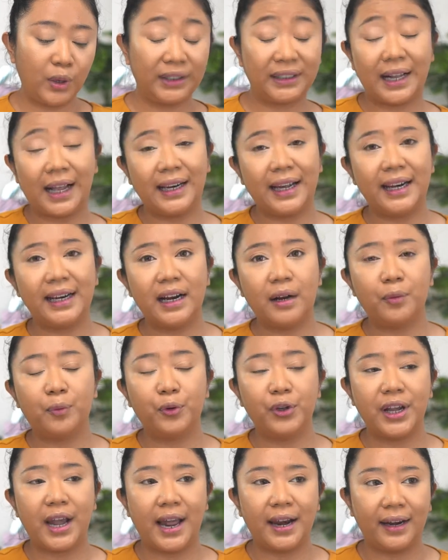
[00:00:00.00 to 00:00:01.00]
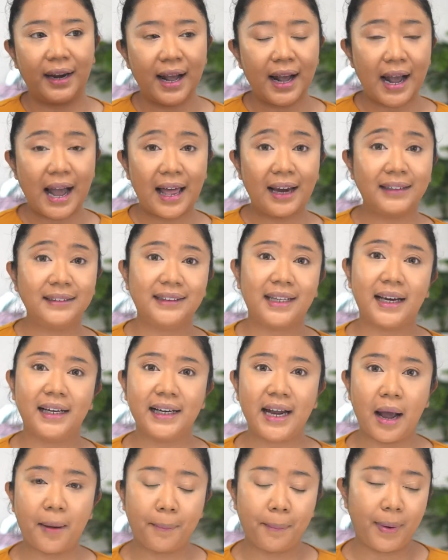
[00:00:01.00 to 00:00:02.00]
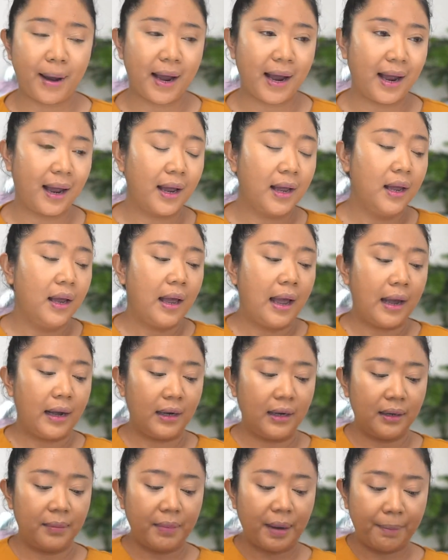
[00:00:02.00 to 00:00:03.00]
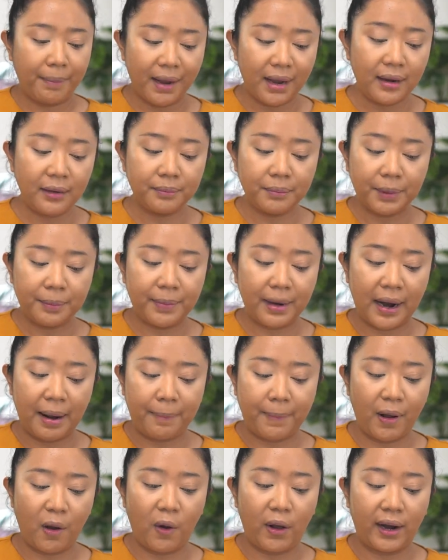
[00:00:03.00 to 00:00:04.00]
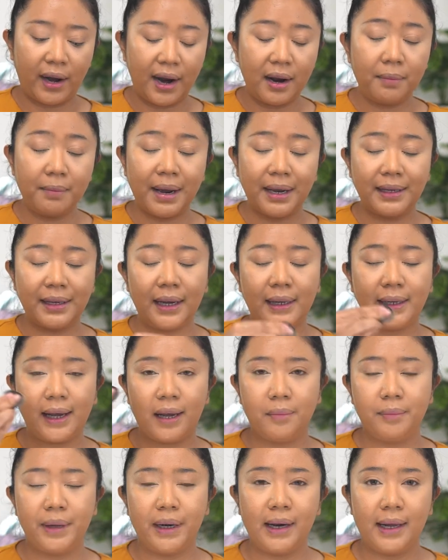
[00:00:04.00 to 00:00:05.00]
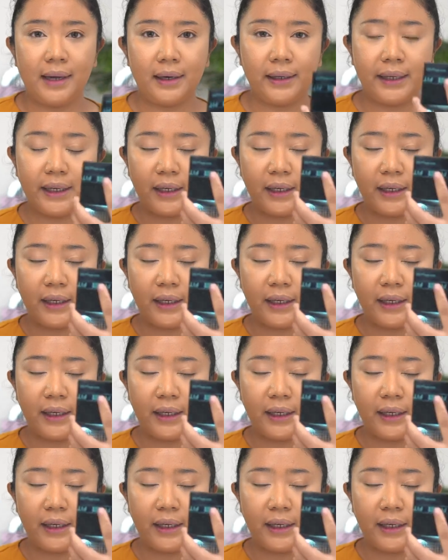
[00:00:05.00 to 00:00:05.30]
buat kalian yang punya anak alasannya apa? Uh, memang beberapa orang banyak yang bilang